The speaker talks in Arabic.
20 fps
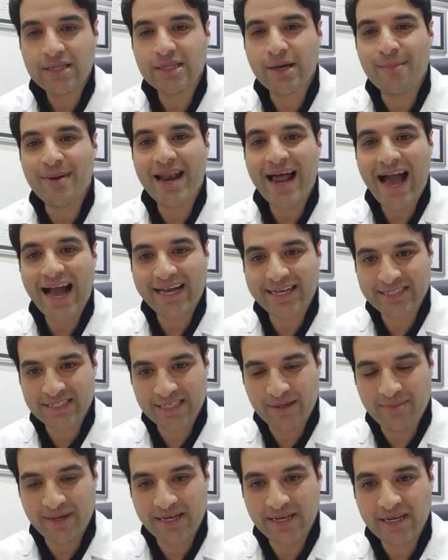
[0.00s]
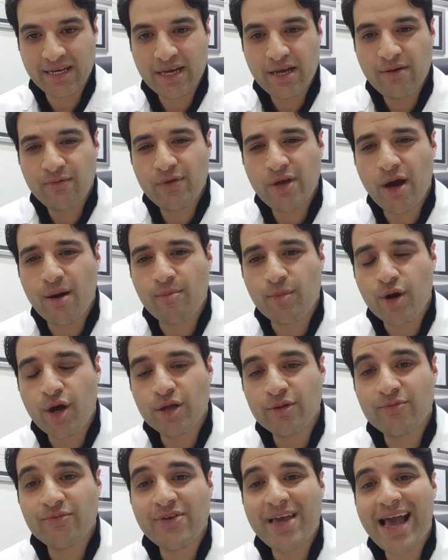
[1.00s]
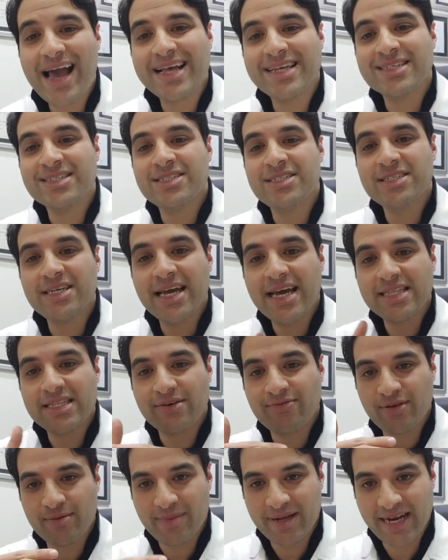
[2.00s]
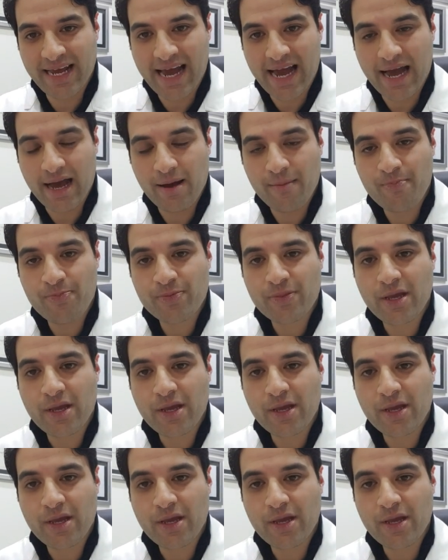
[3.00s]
ده بالعكس كمان في امراض فيها زياده في المناعه